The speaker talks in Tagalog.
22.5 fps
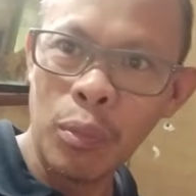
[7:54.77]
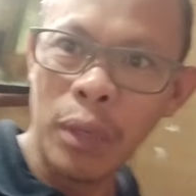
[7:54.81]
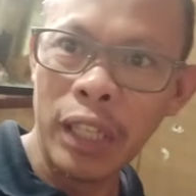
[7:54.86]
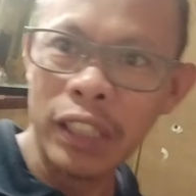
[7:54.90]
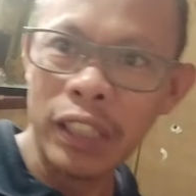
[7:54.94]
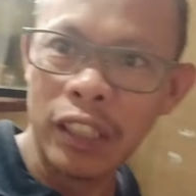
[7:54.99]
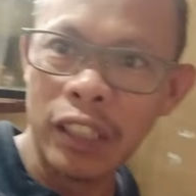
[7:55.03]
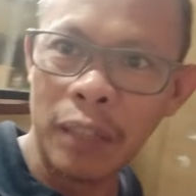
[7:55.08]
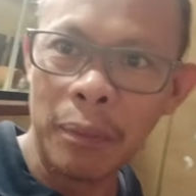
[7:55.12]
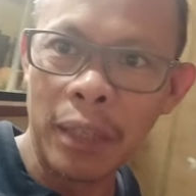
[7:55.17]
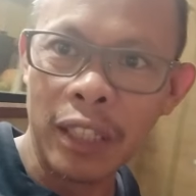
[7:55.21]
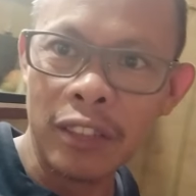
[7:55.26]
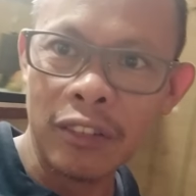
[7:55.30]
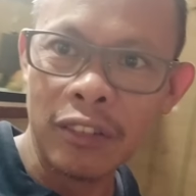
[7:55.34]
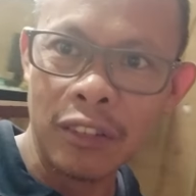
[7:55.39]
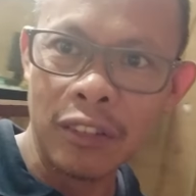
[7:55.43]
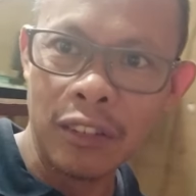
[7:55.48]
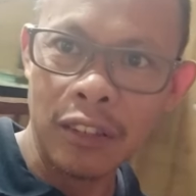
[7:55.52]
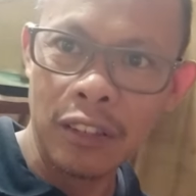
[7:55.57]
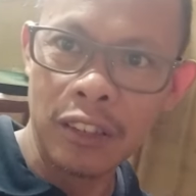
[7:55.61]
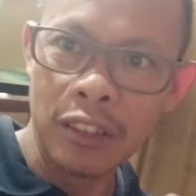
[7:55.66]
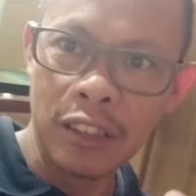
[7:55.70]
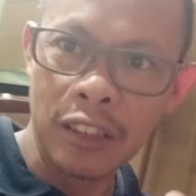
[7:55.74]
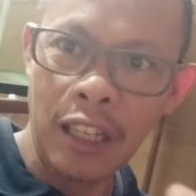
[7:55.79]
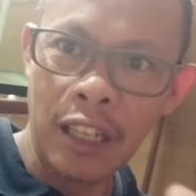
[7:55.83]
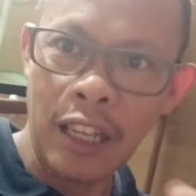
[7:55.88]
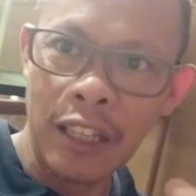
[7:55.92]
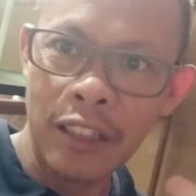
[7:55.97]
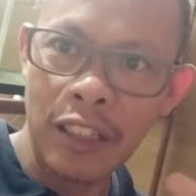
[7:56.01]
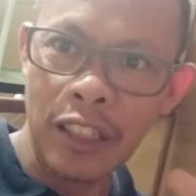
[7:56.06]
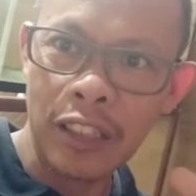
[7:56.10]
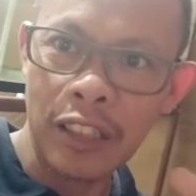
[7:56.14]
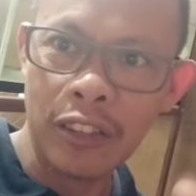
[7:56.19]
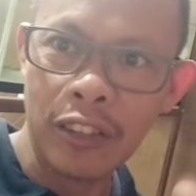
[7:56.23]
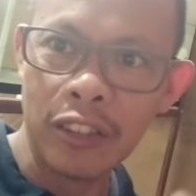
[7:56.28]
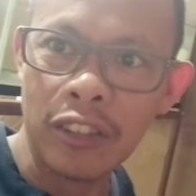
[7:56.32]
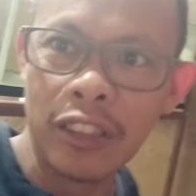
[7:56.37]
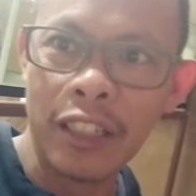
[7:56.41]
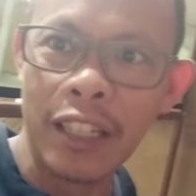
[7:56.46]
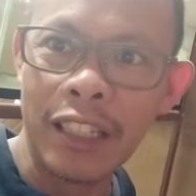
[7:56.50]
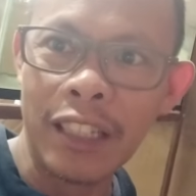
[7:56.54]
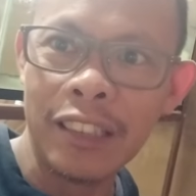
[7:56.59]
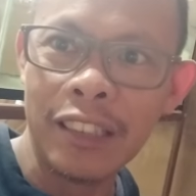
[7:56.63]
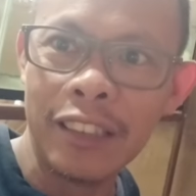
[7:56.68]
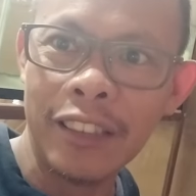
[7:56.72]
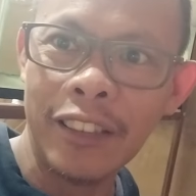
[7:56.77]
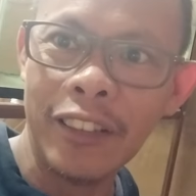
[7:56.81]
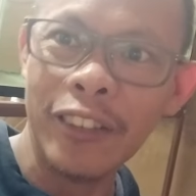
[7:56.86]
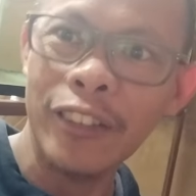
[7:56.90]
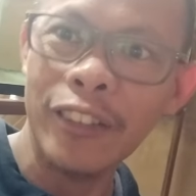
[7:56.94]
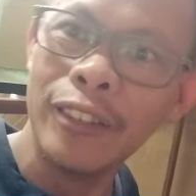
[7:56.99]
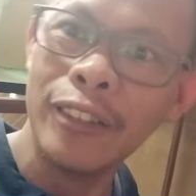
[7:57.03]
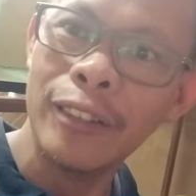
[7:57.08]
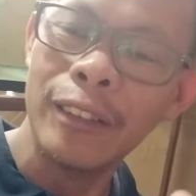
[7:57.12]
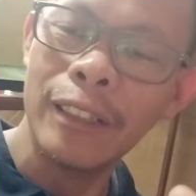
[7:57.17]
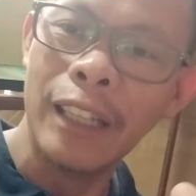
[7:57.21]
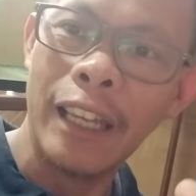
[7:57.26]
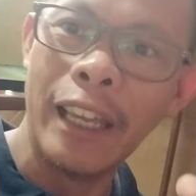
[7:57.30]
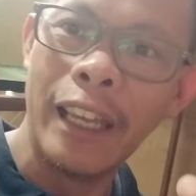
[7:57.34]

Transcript: So so much about sa discos guys, no?